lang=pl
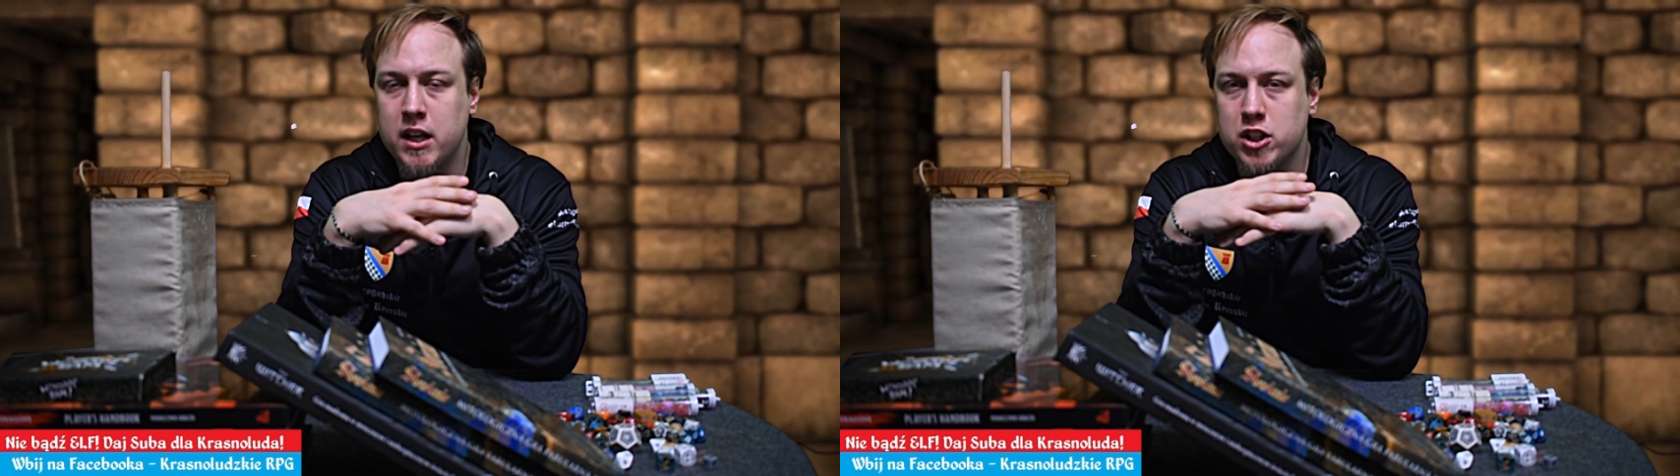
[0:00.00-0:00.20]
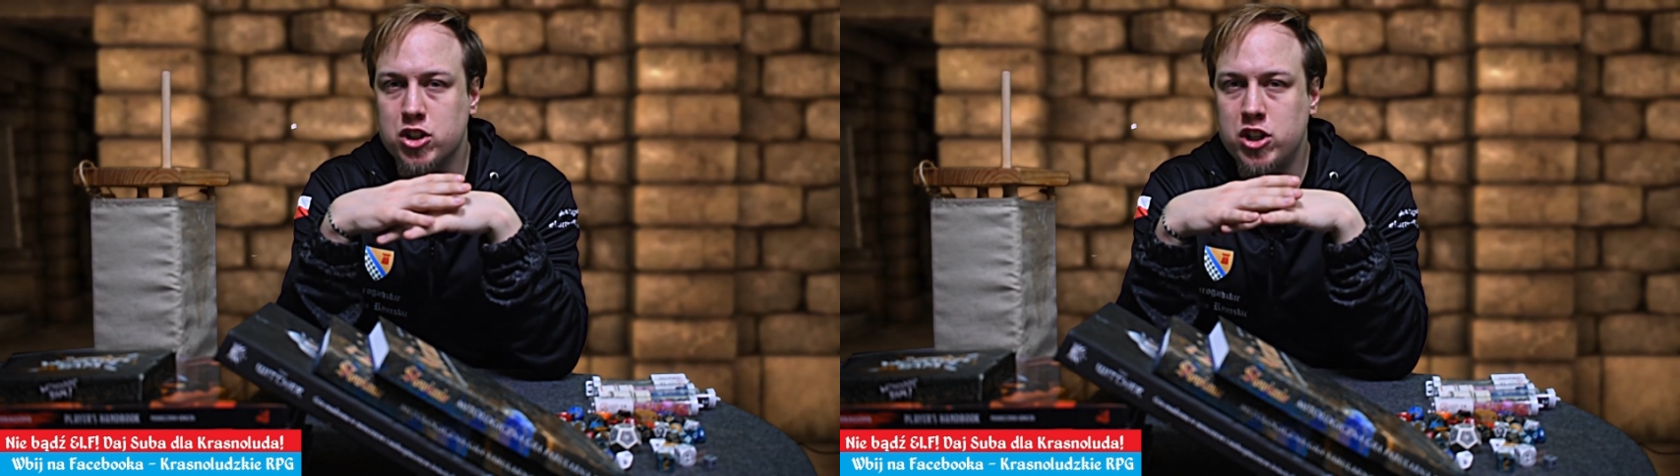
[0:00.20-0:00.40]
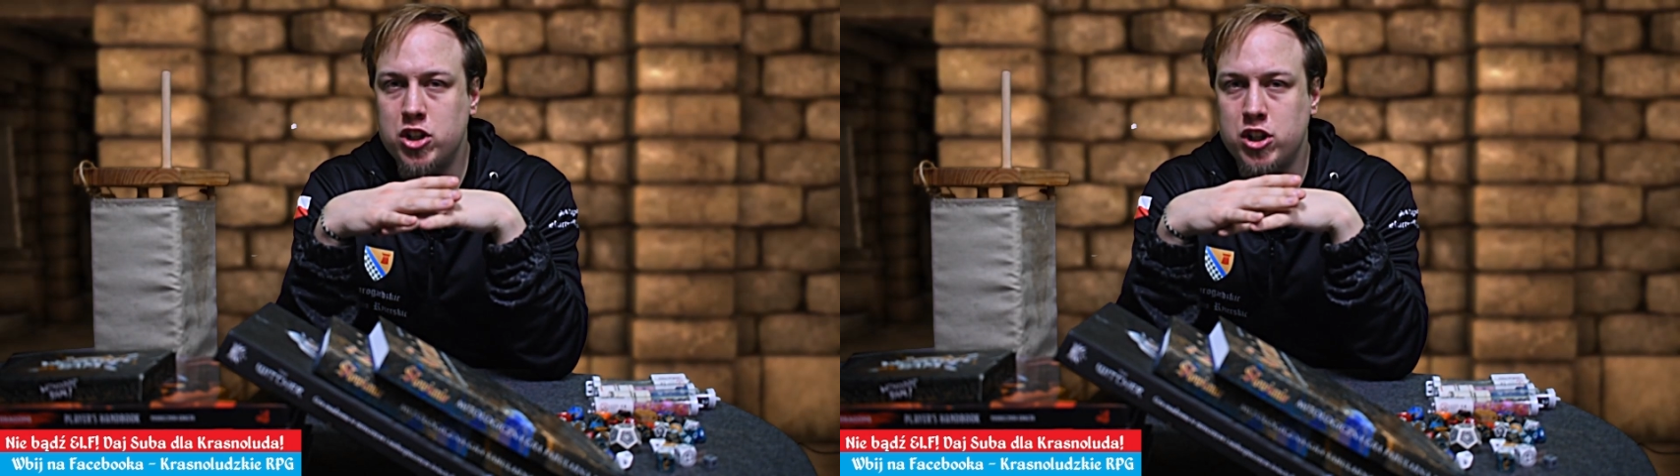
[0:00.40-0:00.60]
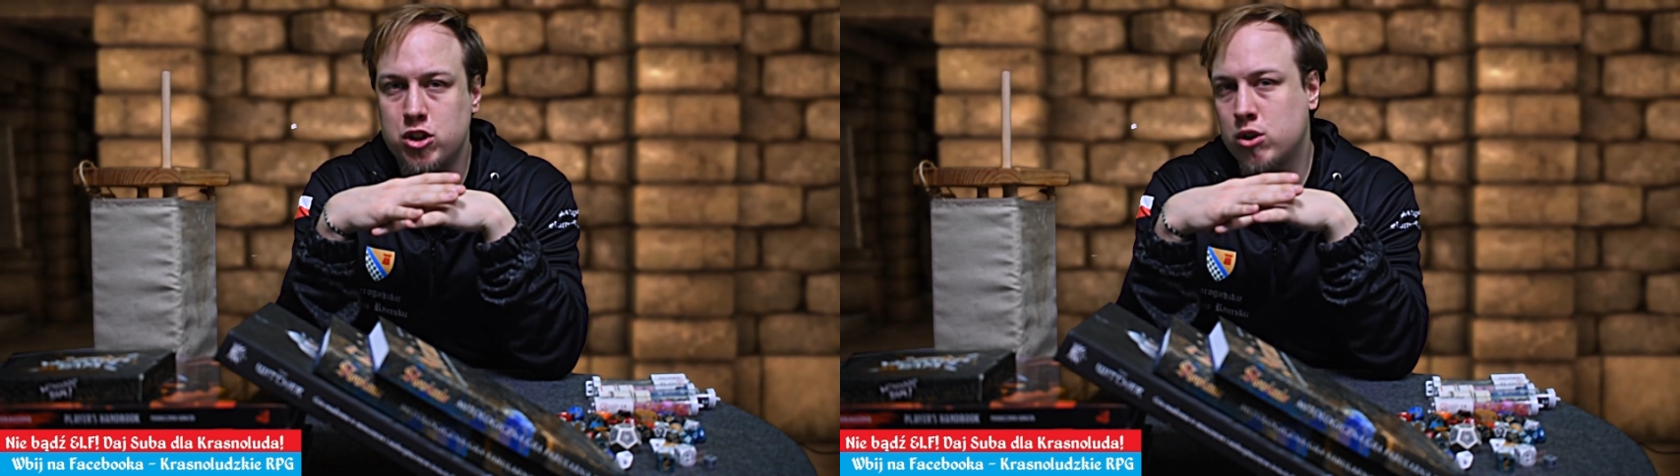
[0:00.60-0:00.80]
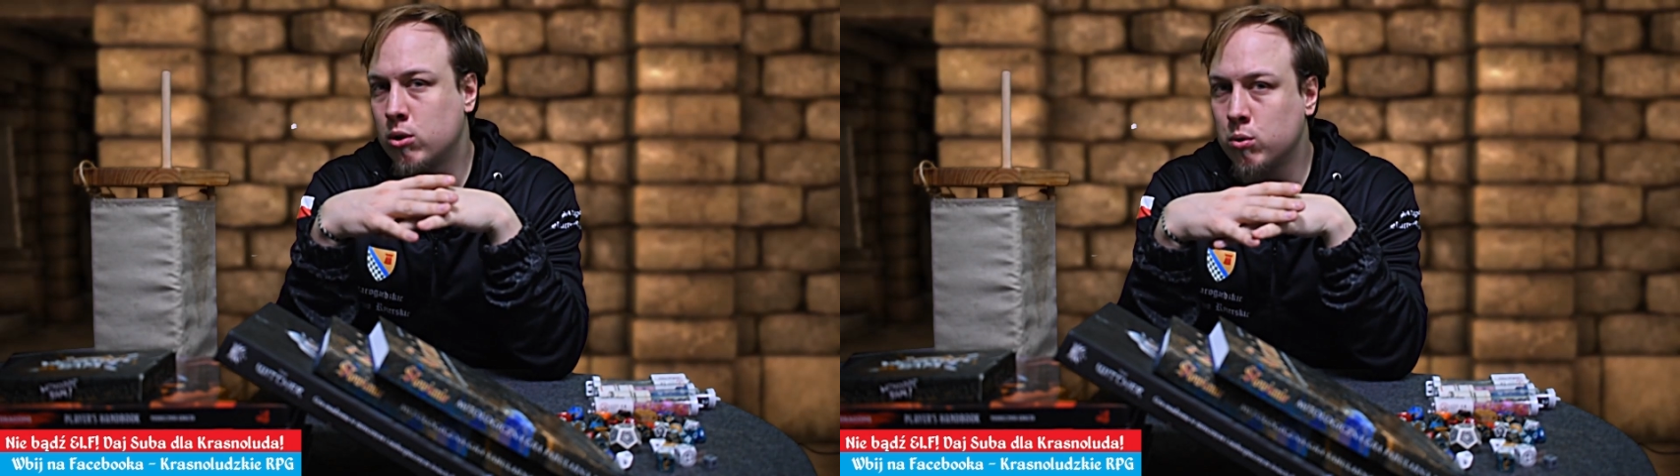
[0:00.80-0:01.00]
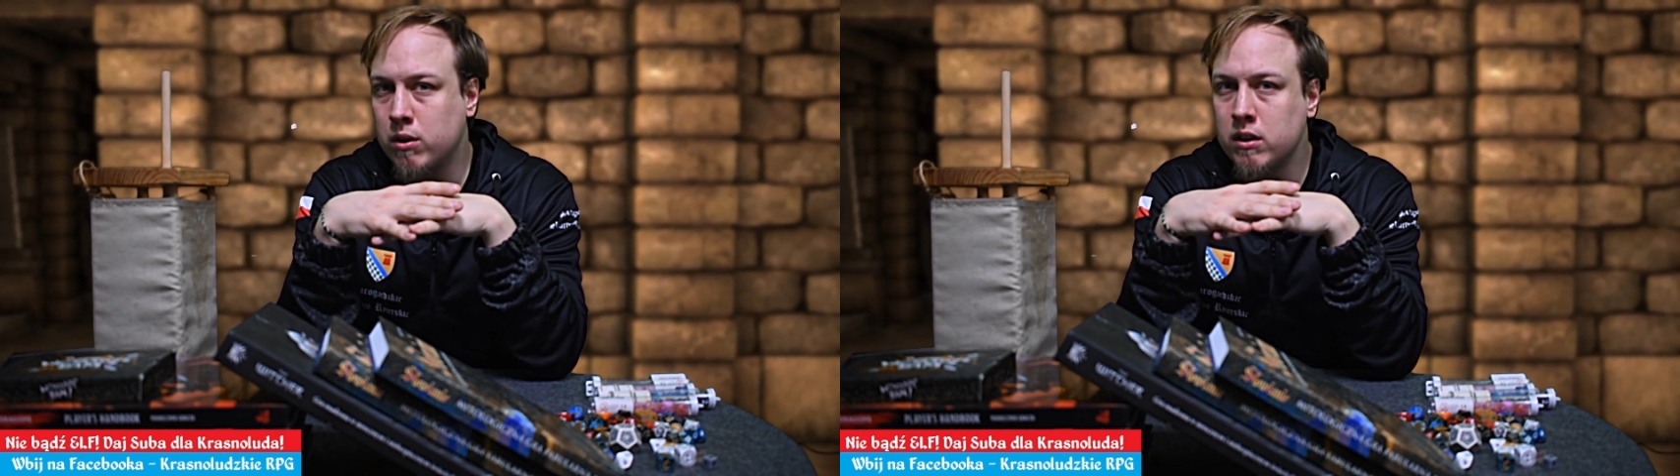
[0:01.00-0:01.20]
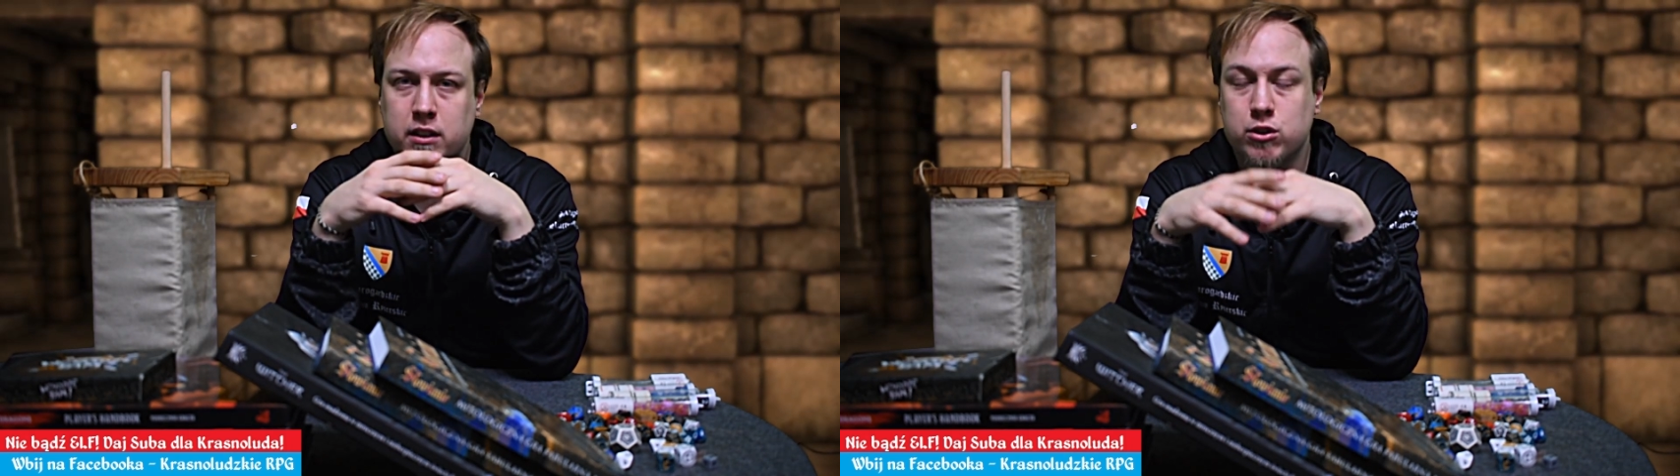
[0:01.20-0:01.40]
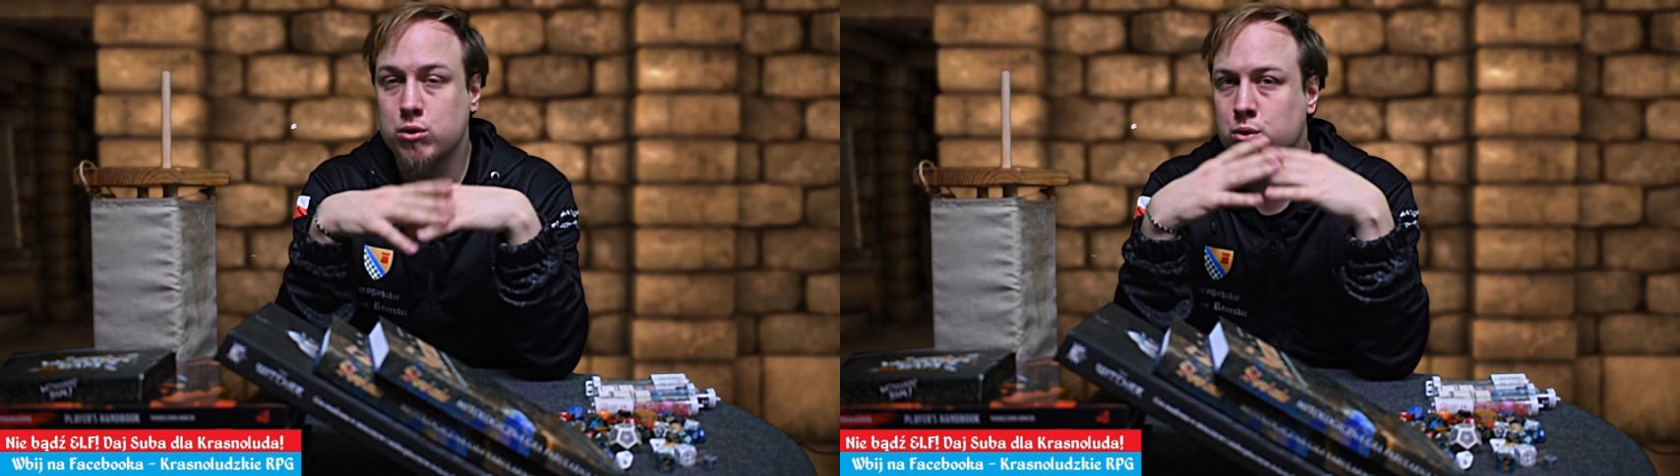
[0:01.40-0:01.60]
10 tur,
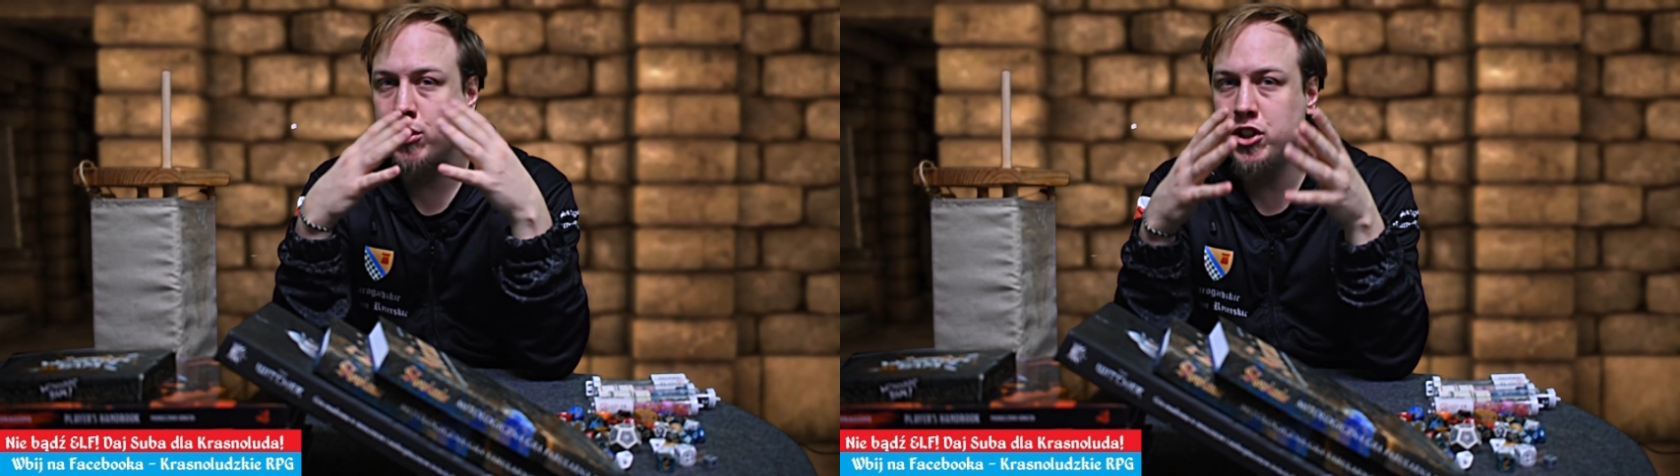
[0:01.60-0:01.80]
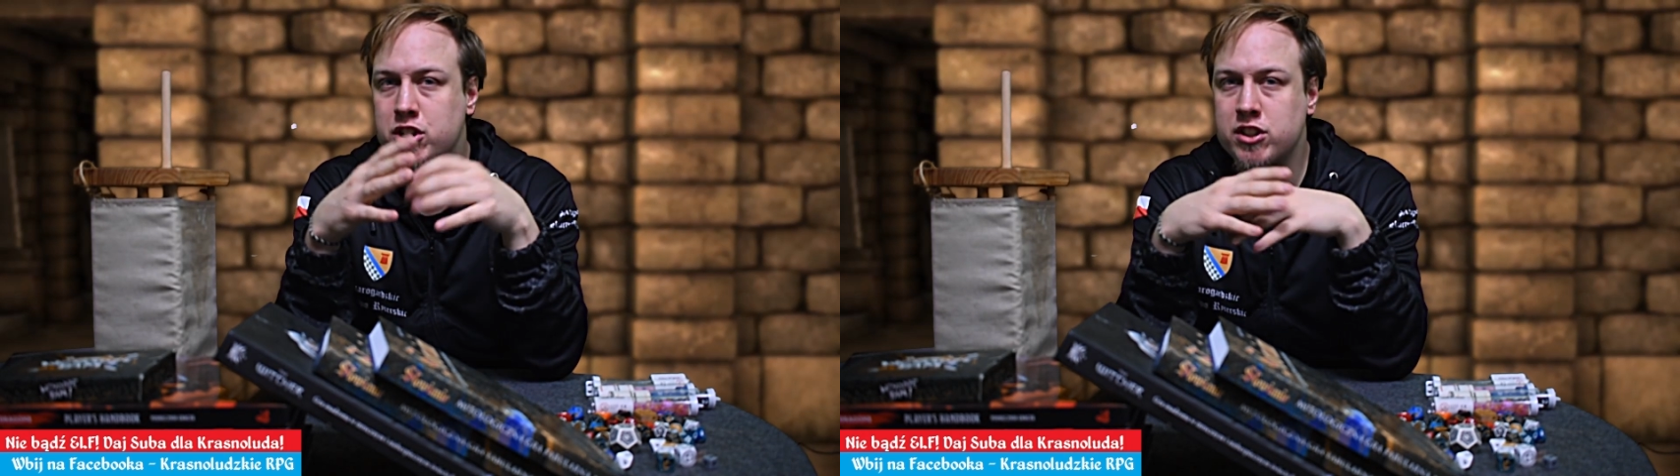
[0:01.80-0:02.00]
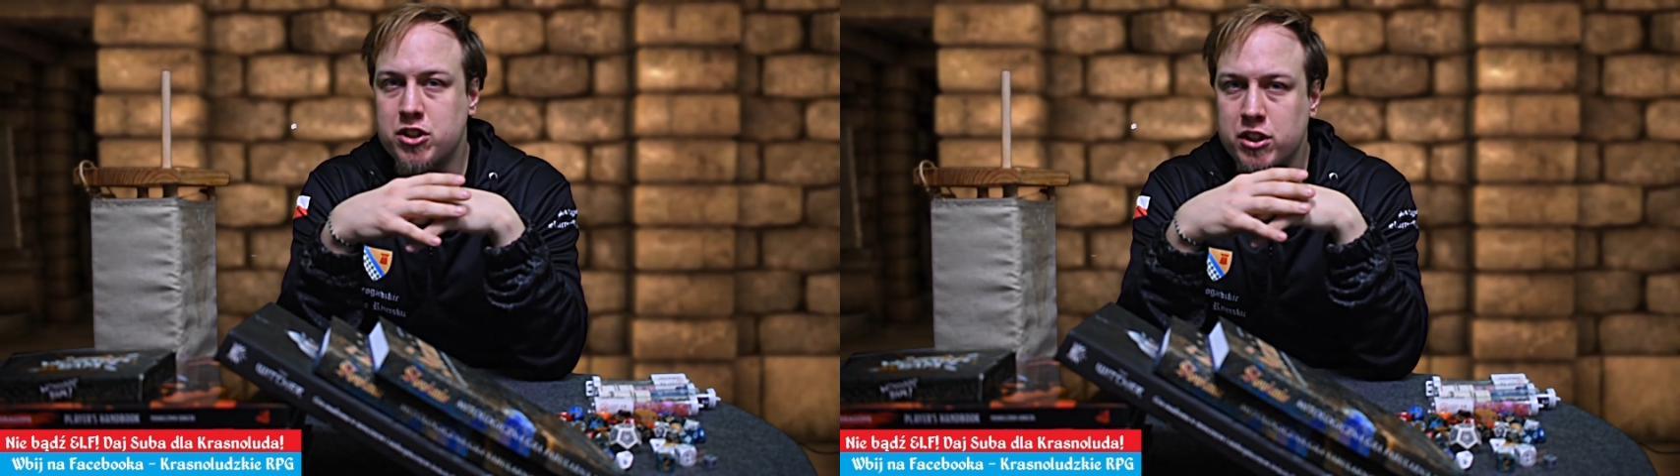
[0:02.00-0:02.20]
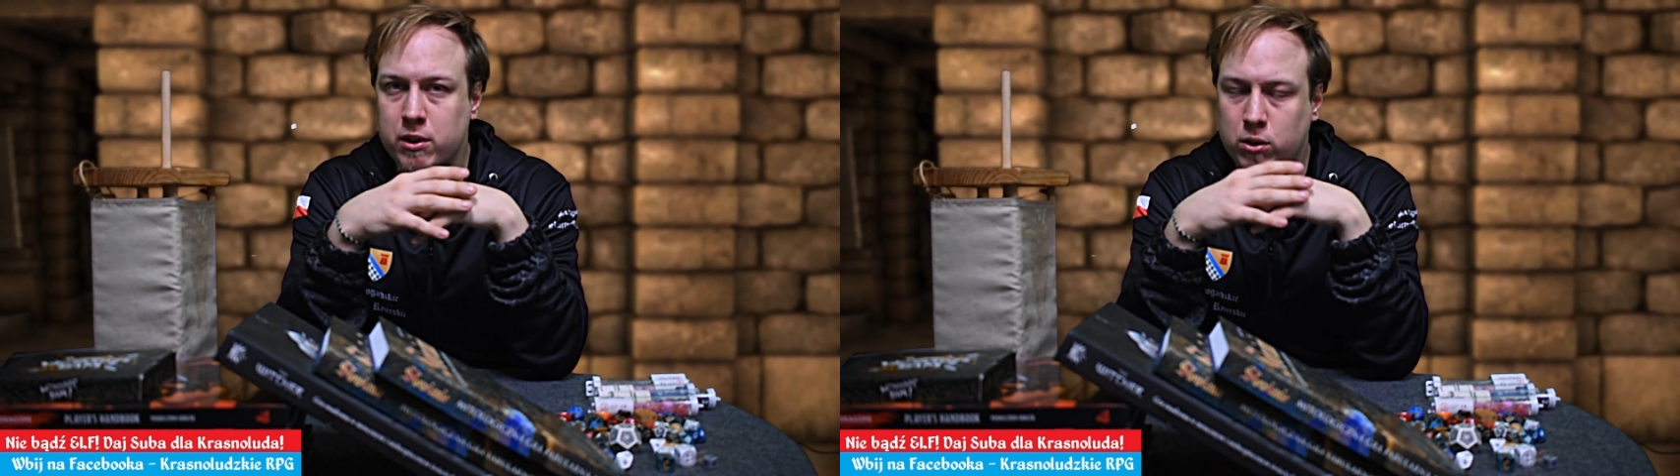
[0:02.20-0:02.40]
to druidzi zaczynają